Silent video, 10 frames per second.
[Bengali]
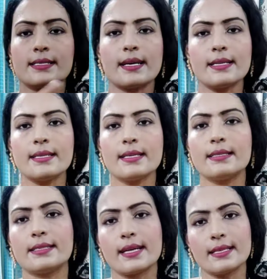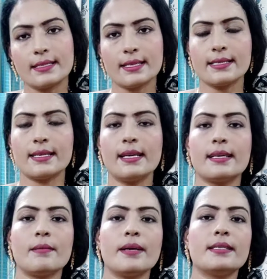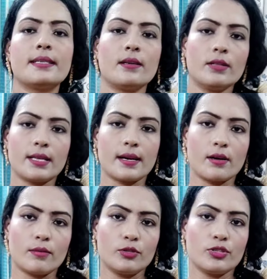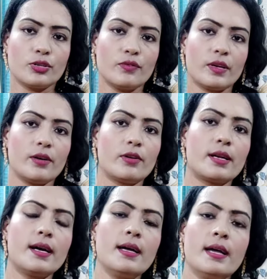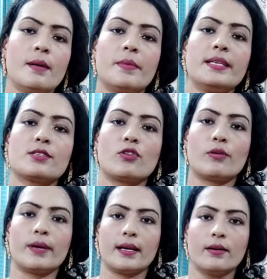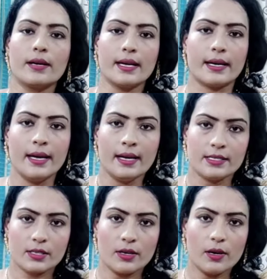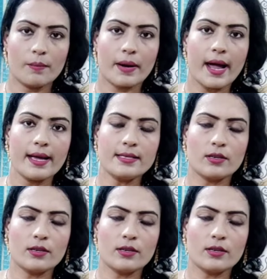যারা যাদের যাদের সিল্ক ডিমান্ড ছিল তারা অবশ্যই ভিডিওটা মিস করবেন না ওকে সো প্রাইস